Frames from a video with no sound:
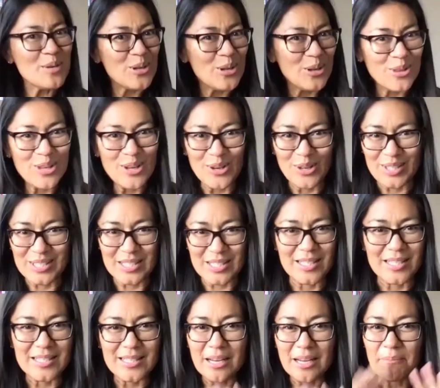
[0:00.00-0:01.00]
le digo que se
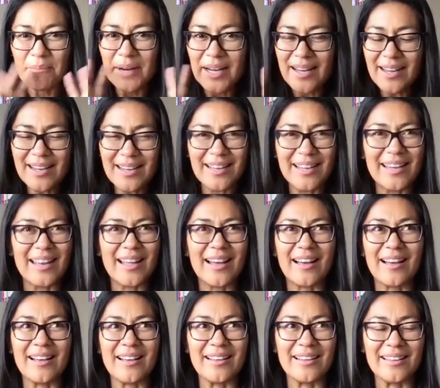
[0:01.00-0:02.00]
destapa
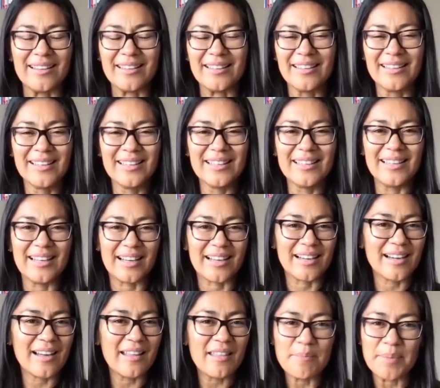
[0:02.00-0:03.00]
la,
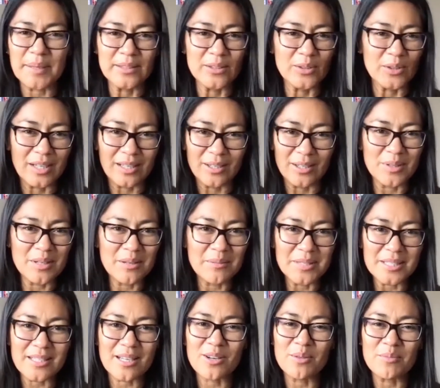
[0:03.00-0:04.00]
caja de Pandora una
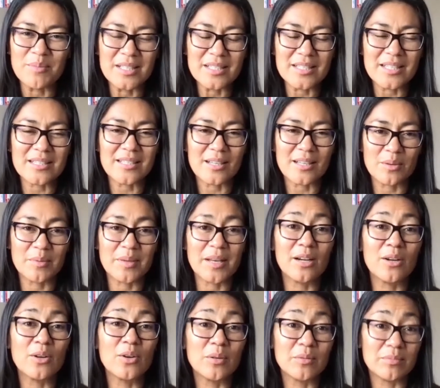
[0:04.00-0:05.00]
vez que comienzas a comer
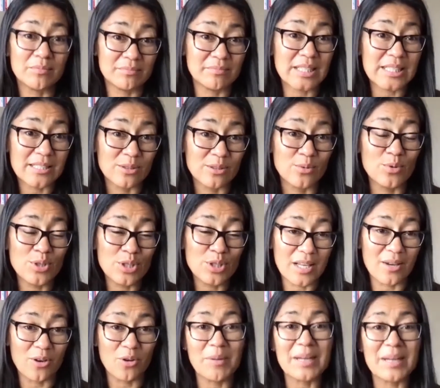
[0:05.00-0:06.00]
algo más
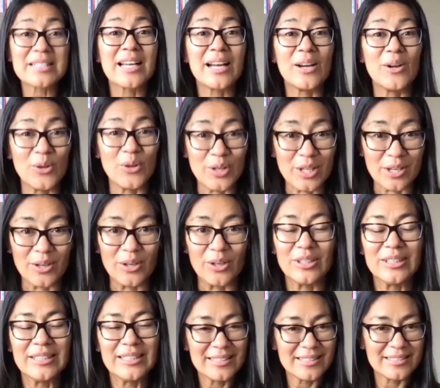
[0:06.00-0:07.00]
dulce o más calórico,
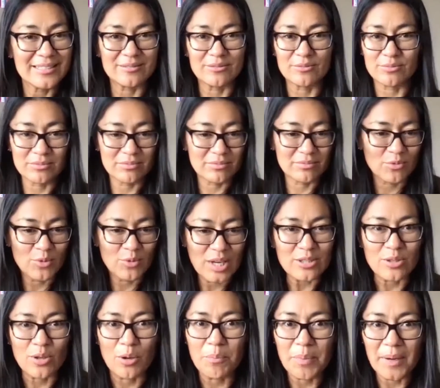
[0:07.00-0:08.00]
una
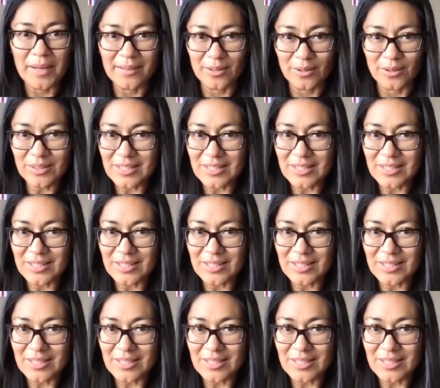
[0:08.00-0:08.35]
sopa, ¿no?